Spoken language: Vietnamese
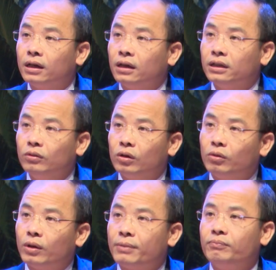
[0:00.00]
nghiên cứu
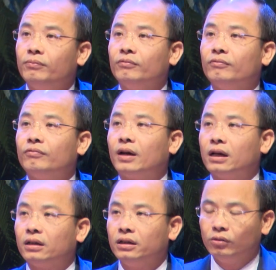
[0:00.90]
thảo luận các báo
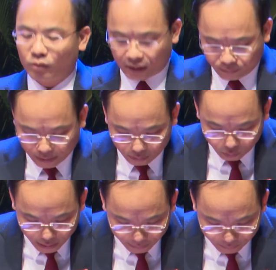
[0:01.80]
cáo thông báo về tình hình thực